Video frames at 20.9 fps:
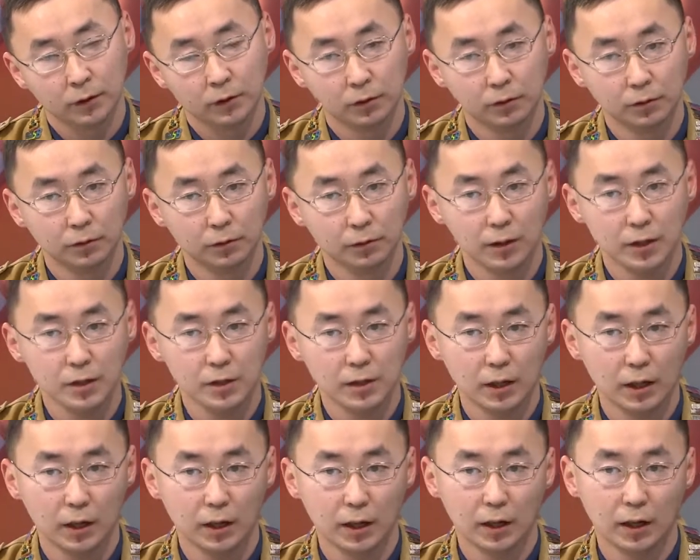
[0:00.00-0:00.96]
Ну, если
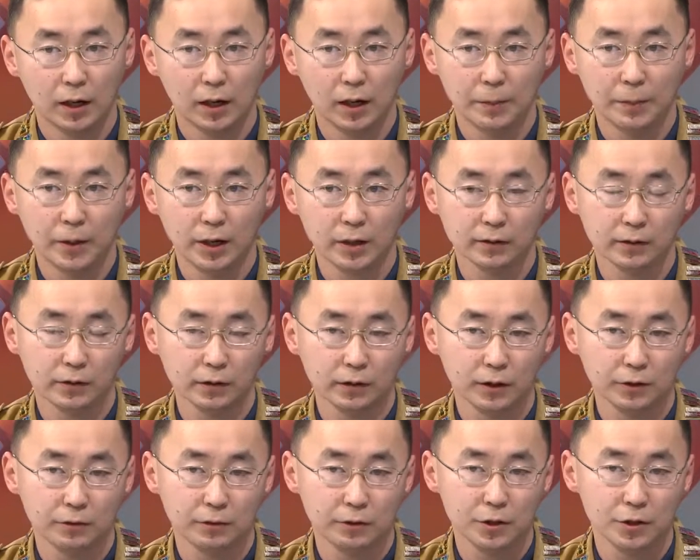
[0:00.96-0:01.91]
а, опираться на
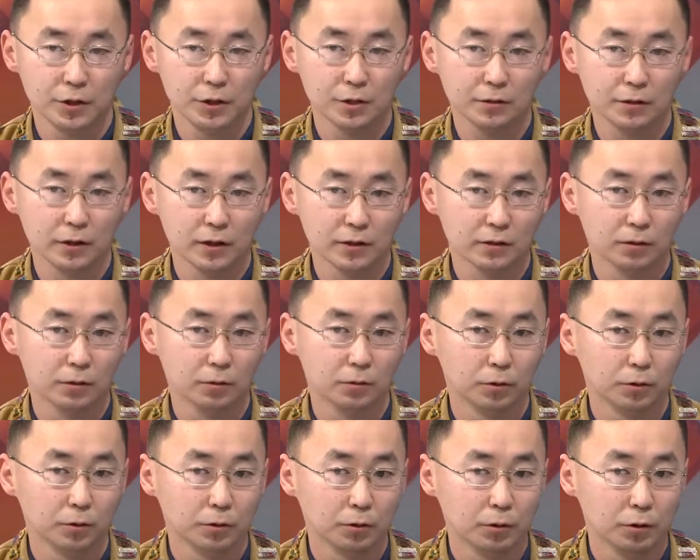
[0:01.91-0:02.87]
2019
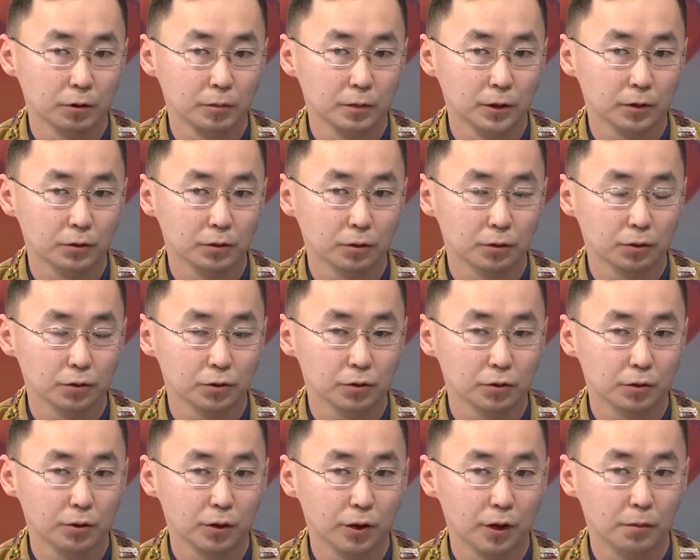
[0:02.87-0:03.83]
год, то мы
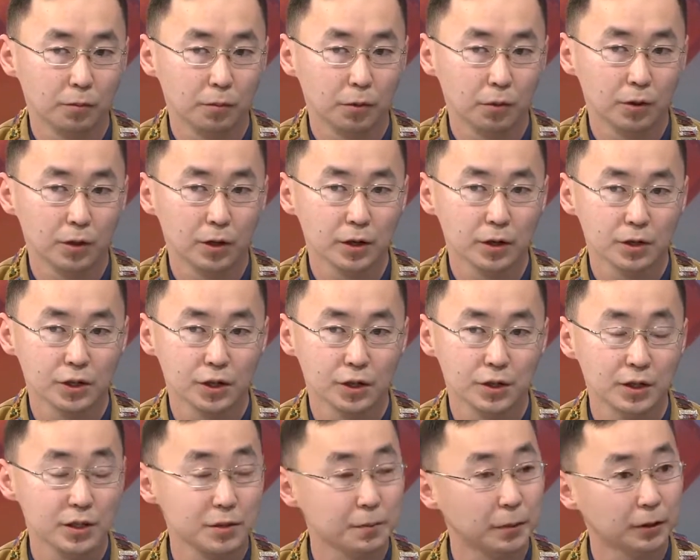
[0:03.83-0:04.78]
трудоустроили более
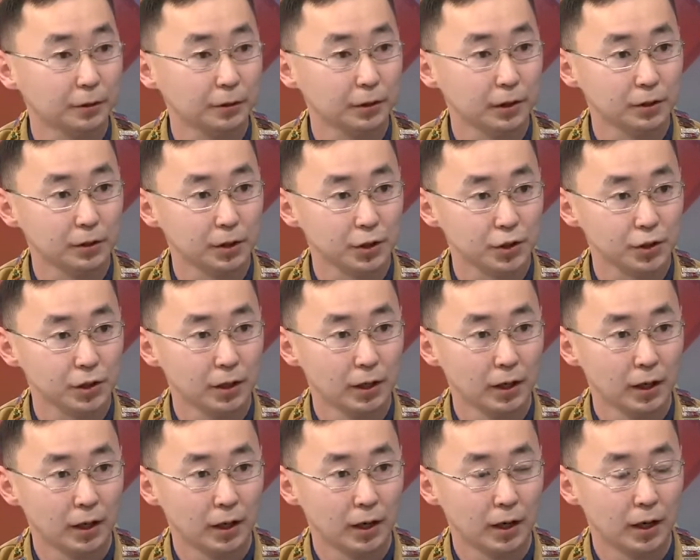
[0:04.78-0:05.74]
6,5 тысяч
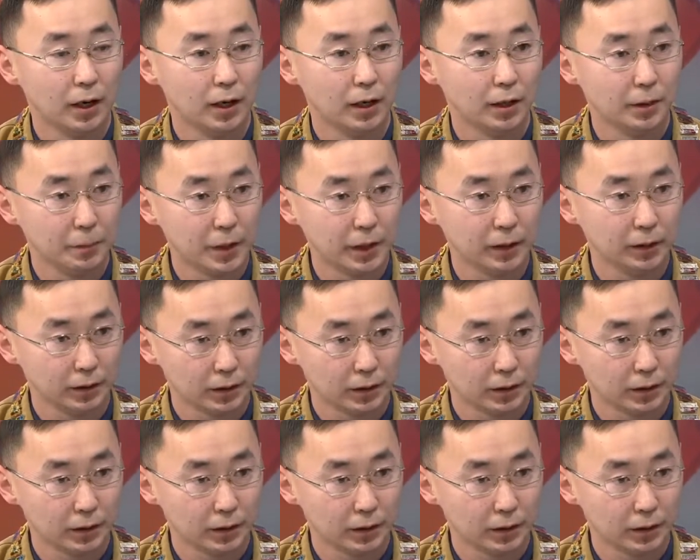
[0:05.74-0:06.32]
а, ребят